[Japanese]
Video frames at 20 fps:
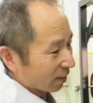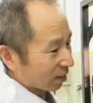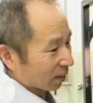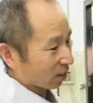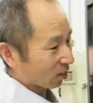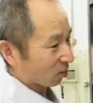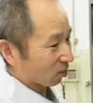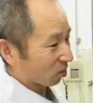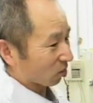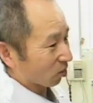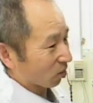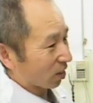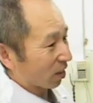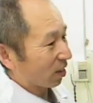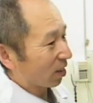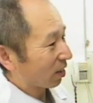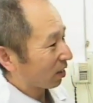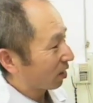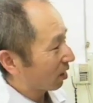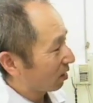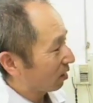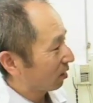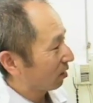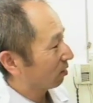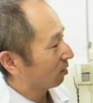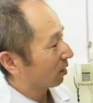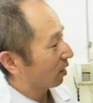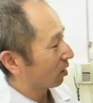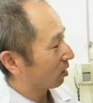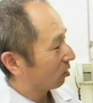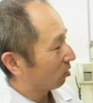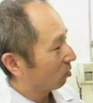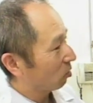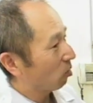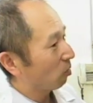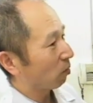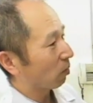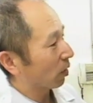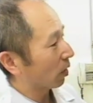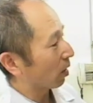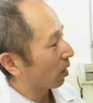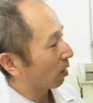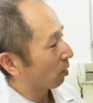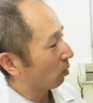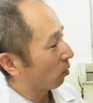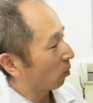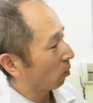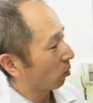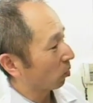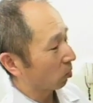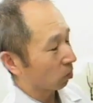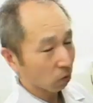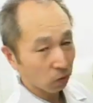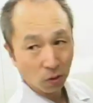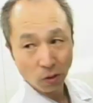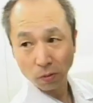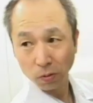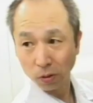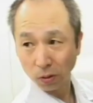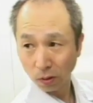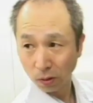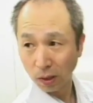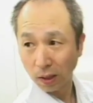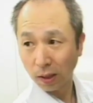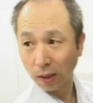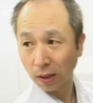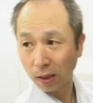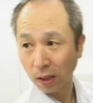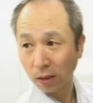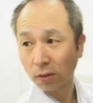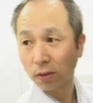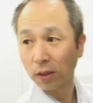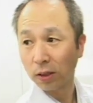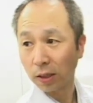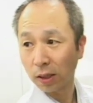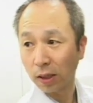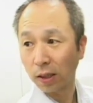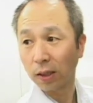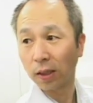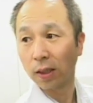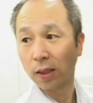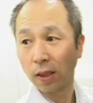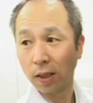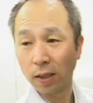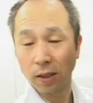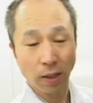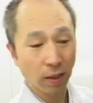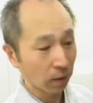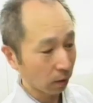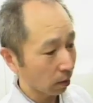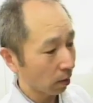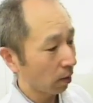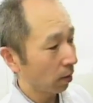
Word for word: ちゃんと調整できてるかというのをまたあのオシオスコープ等で確認していかなきゃならない